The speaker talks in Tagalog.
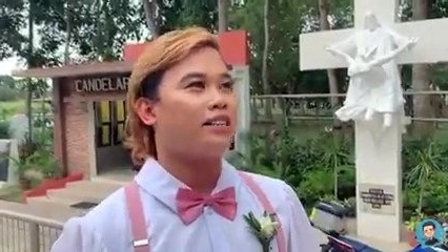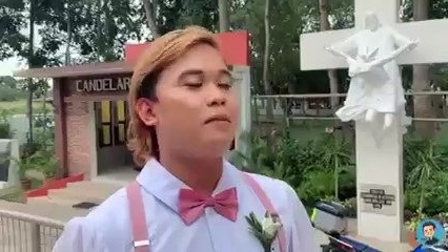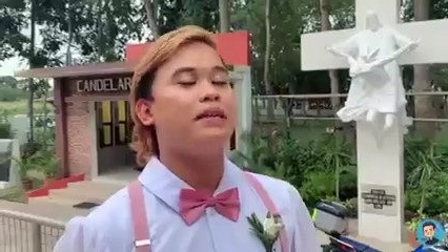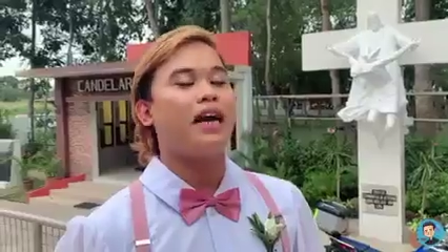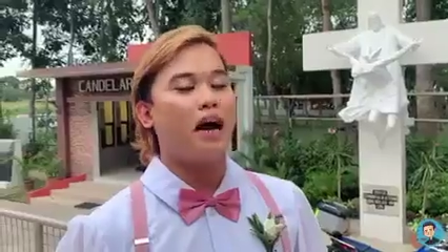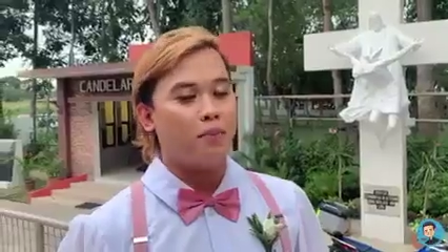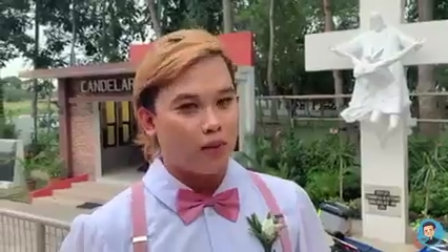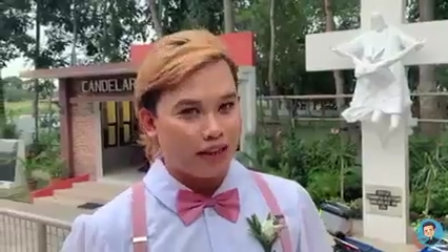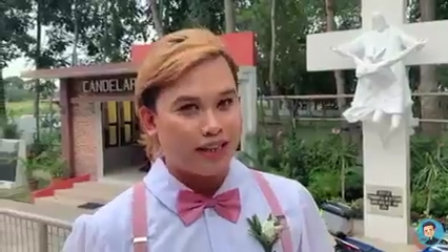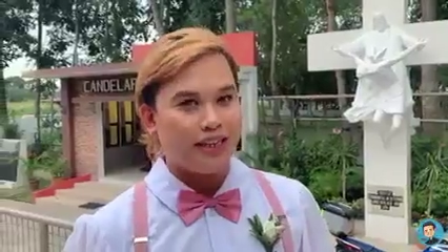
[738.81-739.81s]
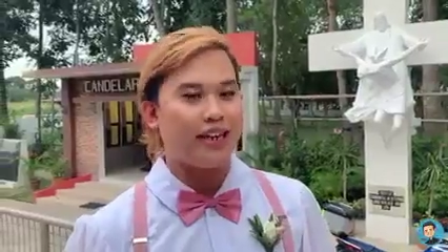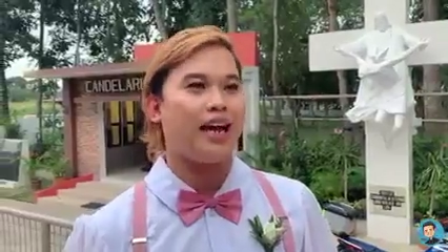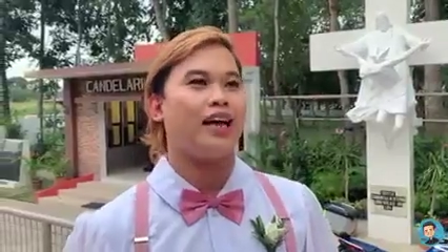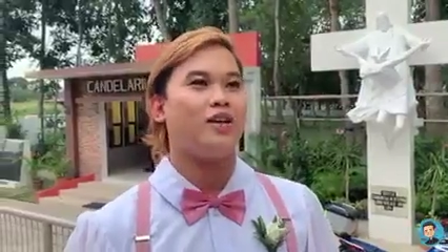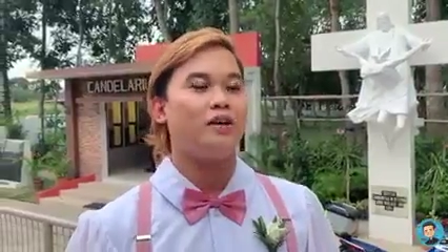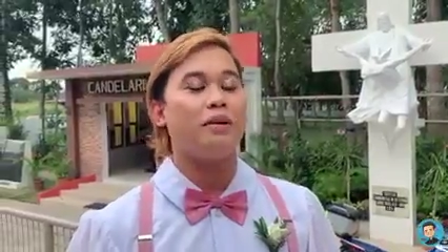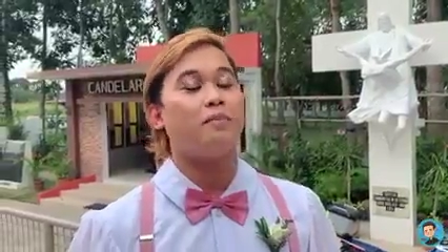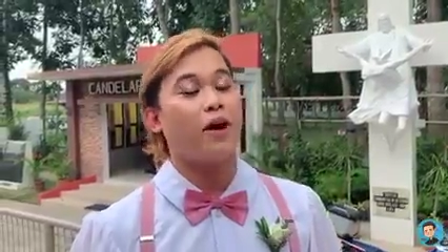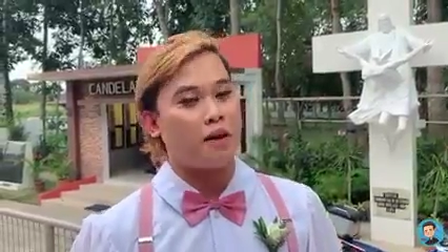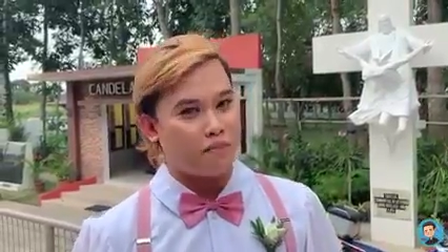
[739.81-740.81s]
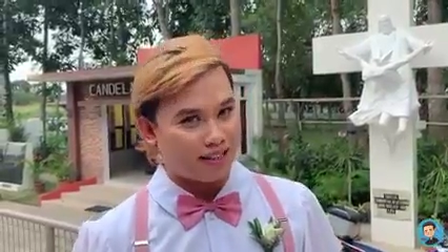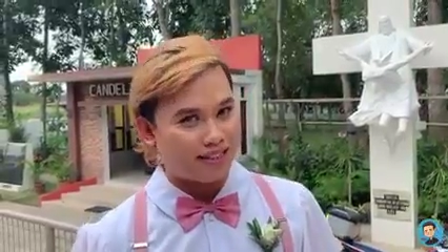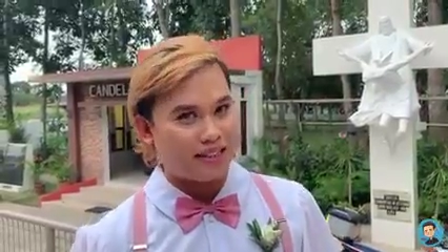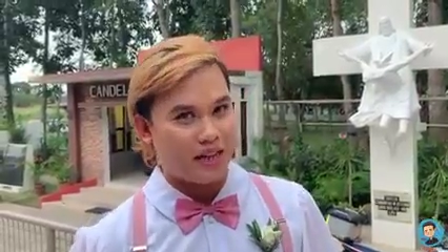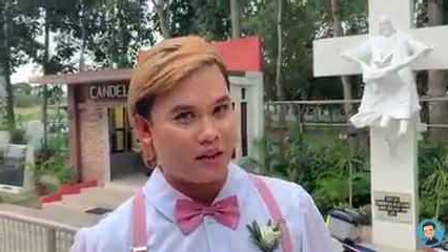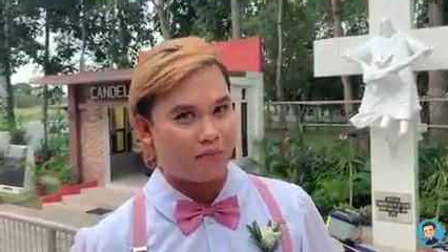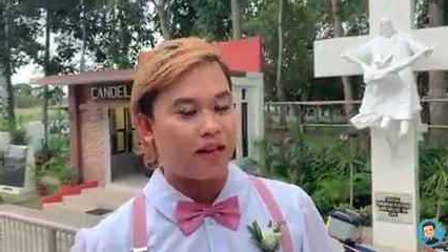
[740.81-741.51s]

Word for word: sabi niya nga po kanina, yun naman po ay pass na.